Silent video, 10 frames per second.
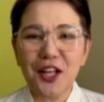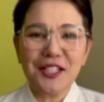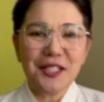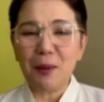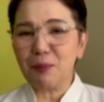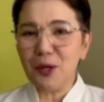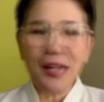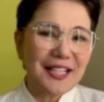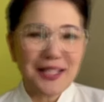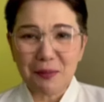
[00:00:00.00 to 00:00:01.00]

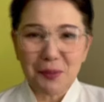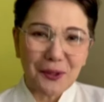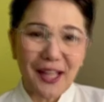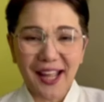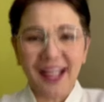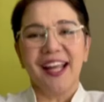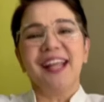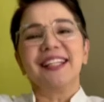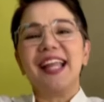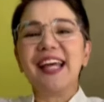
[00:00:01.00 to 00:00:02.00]
i-anunsyo kahapon na si
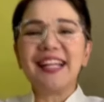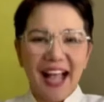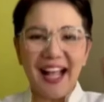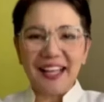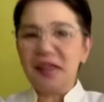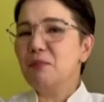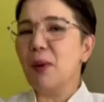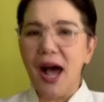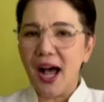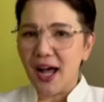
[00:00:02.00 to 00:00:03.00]
Corina na ang bagong
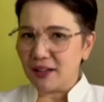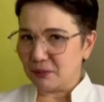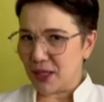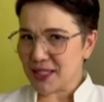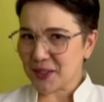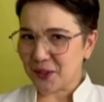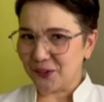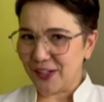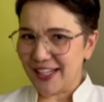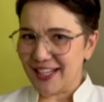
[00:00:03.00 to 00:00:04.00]
mukha ng ating
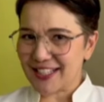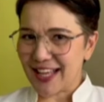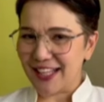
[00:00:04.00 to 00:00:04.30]
OG